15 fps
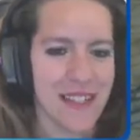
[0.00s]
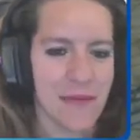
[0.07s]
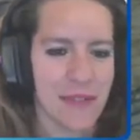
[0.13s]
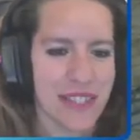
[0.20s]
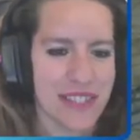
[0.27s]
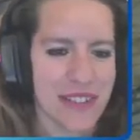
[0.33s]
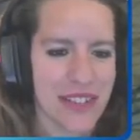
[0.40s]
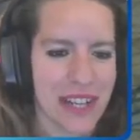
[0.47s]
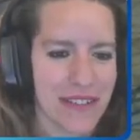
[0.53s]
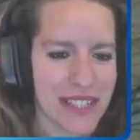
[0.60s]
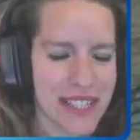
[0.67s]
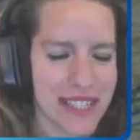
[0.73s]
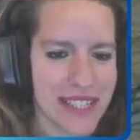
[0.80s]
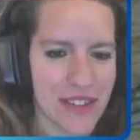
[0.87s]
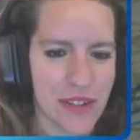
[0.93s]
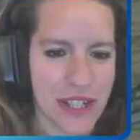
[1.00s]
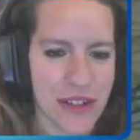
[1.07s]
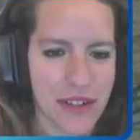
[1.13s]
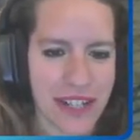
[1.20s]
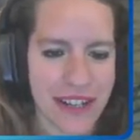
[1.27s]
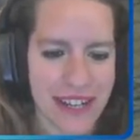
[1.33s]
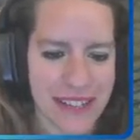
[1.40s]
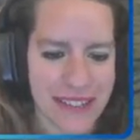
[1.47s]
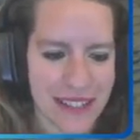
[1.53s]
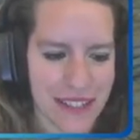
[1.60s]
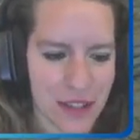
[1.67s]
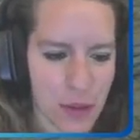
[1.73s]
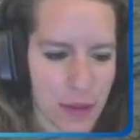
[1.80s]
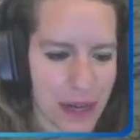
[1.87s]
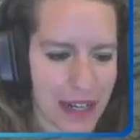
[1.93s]
Visto che avete detto che non è una
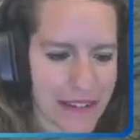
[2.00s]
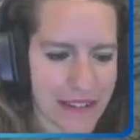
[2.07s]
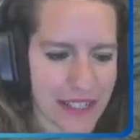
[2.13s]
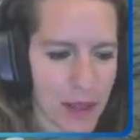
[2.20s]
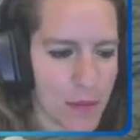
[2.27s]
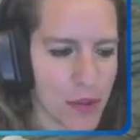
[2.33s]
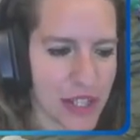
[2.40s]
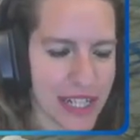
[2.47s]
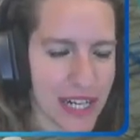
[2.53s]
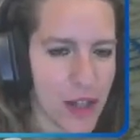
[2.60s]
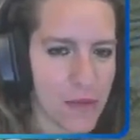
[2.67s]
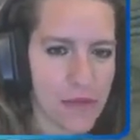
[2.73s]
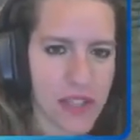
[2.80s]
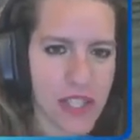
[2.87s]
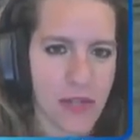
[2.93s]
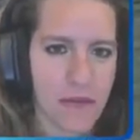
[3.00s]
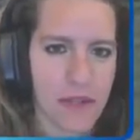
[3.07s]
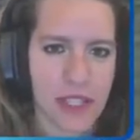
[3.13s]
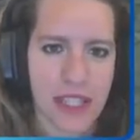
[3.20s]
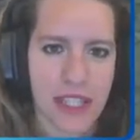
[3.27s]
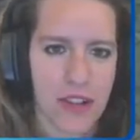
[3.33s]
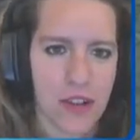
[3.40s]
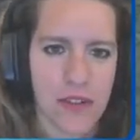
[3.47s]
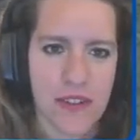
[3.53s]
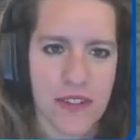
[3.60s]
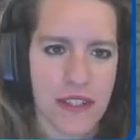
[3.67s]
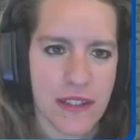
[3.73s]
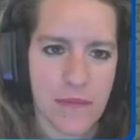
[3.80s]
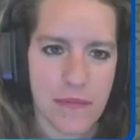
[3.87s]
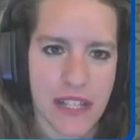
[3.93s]
serie romantica, ma regalo fichi fichi,
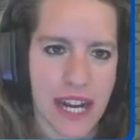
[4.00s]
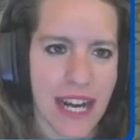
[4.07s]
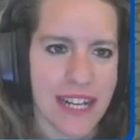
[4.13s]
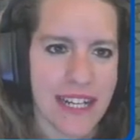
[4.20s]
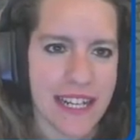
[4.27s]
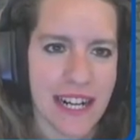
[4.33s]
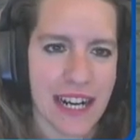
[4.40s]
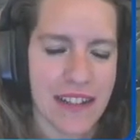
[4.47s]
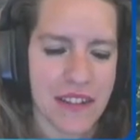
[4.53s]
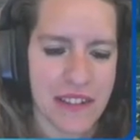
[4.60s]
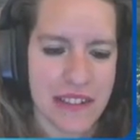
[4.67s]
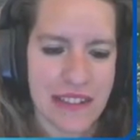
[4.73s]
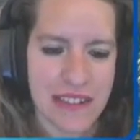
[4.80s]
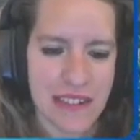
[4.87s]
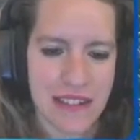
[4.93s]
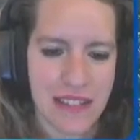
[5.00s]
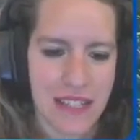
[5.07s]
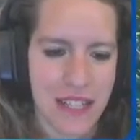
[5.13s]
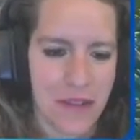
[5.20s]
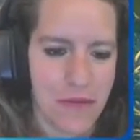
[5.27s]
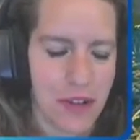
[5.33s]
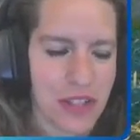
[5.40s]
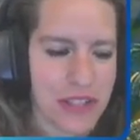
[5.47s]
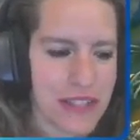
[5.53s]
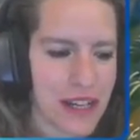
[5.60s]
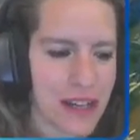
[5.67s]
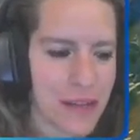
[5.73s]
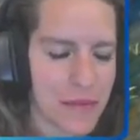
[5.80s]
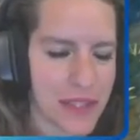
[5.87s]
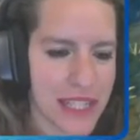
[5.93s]
così. A gratis.
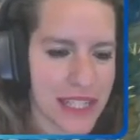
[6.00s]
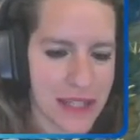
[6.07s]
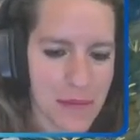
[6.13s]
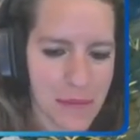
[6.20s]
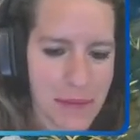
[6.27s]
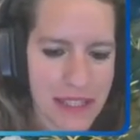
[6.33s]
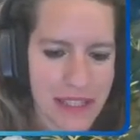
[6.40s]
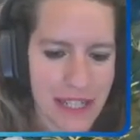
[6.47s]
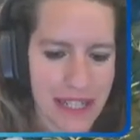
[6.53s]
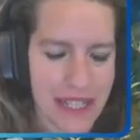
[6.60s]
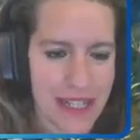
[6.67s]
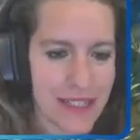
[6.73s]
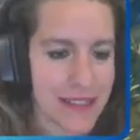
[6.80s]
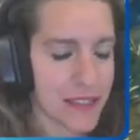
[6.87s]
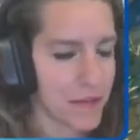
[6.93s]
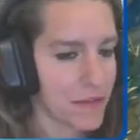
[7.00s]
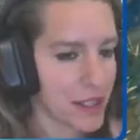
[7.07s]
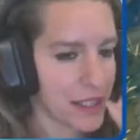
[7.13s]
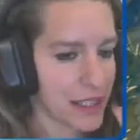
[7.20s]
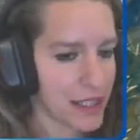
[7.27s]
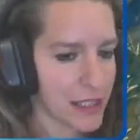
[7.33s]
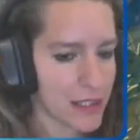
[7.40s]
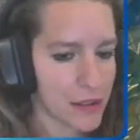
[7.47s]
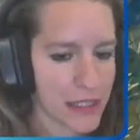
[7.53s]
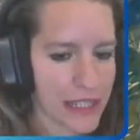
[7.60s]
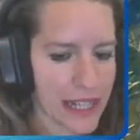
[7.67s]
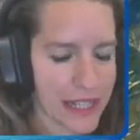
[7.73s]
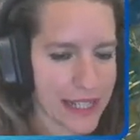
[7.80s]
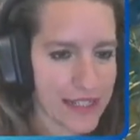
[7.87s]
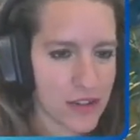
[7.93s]
Forza, Maddalena, se fai
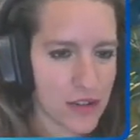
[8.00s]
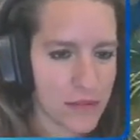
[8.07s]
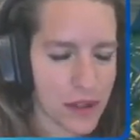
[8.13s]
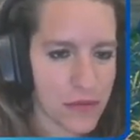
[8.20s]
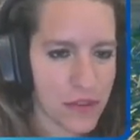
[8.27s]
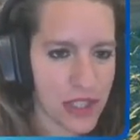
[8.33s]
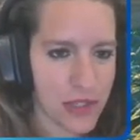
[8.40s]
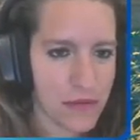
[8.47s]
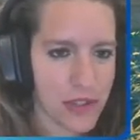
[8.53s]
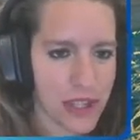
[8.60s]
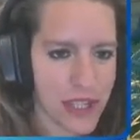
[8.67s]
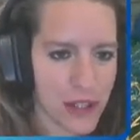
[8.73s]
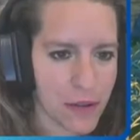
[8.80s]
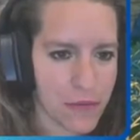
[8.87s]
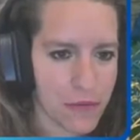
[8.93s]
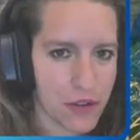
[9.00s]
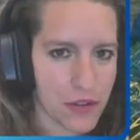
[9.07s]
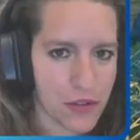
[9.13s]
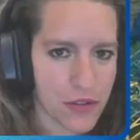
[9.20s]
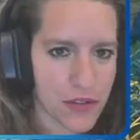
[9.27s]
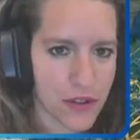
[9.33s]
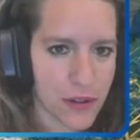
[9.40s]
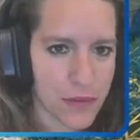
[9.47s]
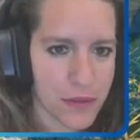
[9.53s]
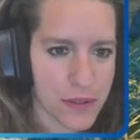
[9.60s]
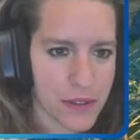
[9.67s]
canesso fai fichi fichi con Fonzio.